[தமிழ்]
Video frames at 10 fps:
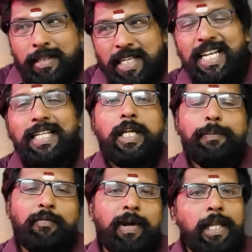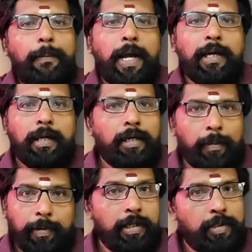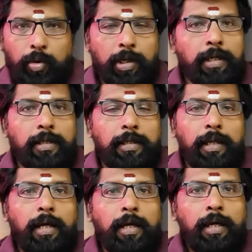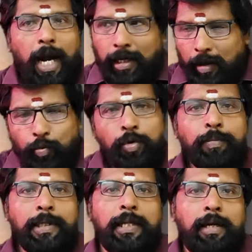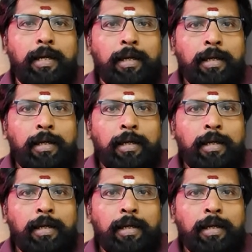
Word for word: திசை திருப்பும் வேலையை பார்க்குறாங்க அப்படின்னு சொல்கிறாங்க இல்லைங்களா ஆனால் உண்மையில்